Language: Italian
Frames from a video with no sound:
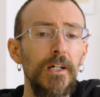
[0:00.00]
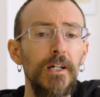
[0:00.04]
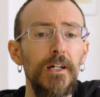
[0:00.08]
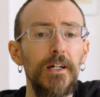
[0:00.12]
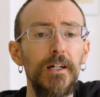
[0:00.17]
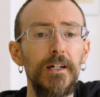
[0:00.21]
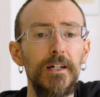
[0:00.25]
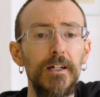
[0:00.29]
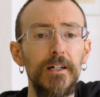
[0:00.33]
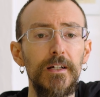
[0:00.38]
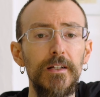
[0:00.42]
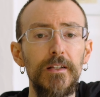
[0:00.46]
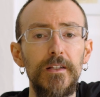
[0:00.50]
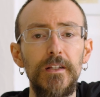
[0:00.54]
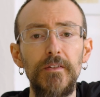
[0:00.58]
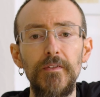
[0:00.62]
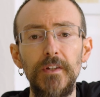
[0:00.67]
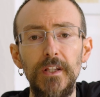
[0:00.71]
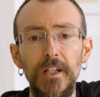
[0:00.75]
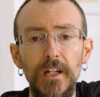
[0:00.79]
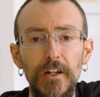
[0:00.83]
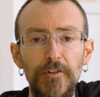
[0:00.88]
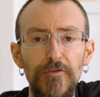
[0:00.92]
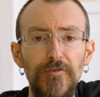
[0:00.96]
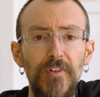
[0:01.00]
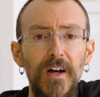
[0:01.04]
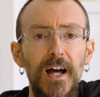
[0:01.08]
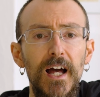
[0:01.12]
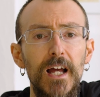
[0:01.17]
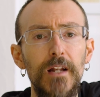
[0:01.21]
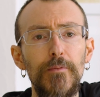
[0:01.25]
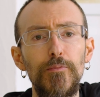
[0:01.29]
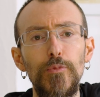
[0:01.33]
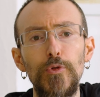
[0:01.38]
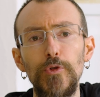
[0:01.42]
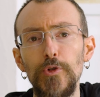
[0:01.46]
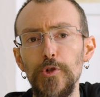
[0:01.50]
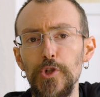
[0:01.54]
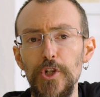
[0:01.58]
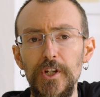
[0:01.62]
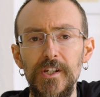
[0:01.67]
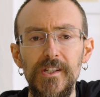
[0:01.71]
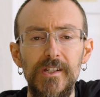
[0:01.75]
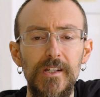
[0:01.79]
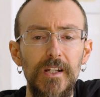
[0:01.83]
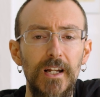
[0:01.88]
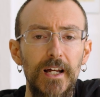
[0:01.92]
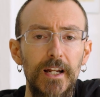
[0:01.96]
Eh, dividere file,
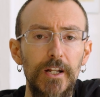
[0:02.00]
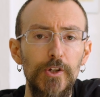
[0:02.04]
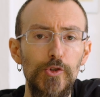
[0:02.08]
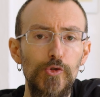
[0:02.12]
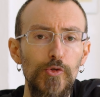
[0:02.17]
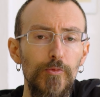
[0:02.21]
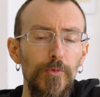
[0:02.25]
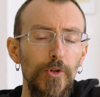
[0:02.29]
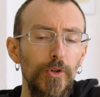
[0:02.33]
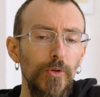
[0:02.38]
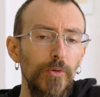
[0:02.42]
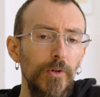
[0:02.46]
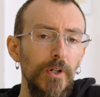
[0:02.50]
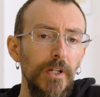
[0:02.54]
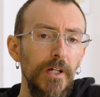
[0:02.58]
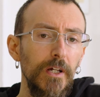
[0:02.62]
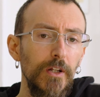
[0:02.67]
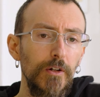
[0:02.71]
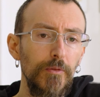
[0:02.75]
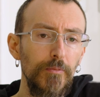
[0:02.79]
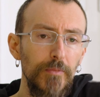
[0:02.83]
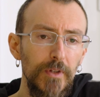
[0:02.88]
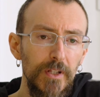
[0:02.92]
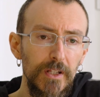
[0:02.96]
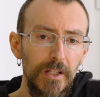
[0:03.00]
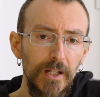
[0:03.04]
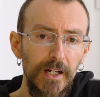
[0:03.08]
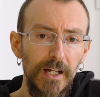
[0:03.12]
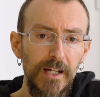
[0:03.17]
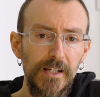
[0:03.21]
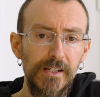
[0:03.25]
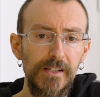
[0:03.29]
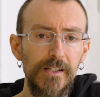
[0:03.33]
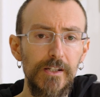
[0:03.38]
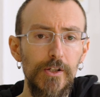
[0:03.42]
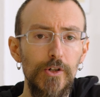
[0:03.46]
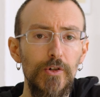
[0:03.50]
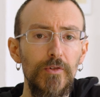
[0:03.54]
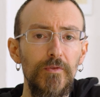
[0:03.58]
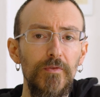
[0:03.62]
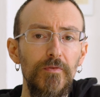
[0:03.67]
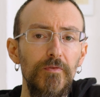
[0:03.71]
cestinare subito quelli che non mi interessano,